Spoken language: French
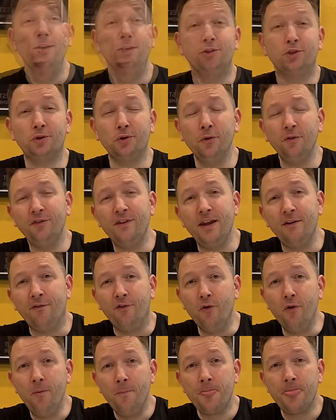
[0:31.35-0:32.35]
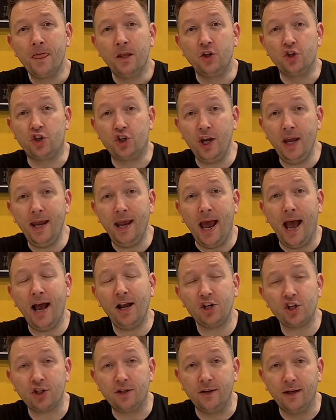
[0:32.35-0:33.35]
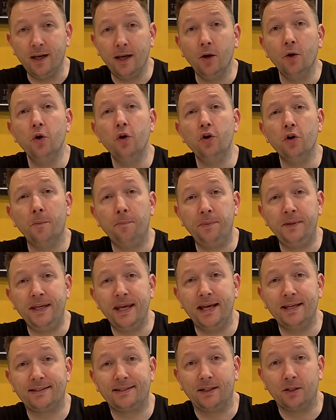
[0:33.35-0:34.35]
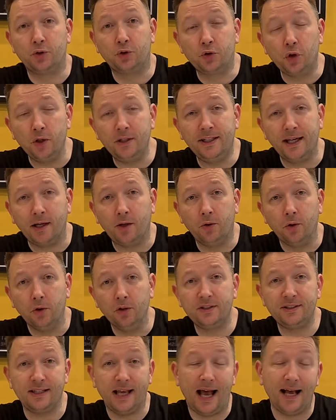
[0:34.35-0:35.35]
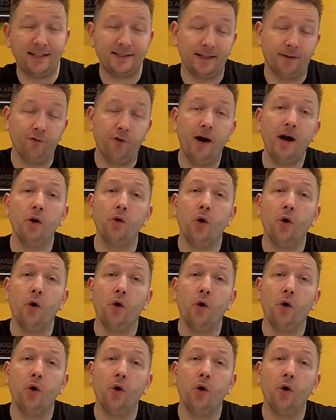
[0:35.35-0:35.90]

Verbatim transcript: Souvenez-vous, j'ai acheté une pièce Zodiacos, à savoir le